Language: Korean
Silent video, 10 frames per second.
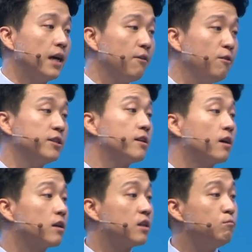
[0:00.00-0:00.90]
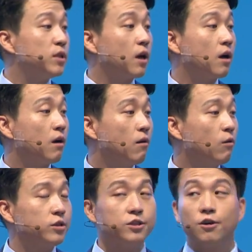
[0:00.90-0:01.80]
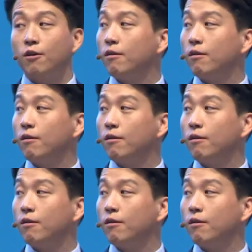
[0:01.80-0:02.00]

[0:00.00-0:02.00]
한 회사를 가리킵니다. 어디죠?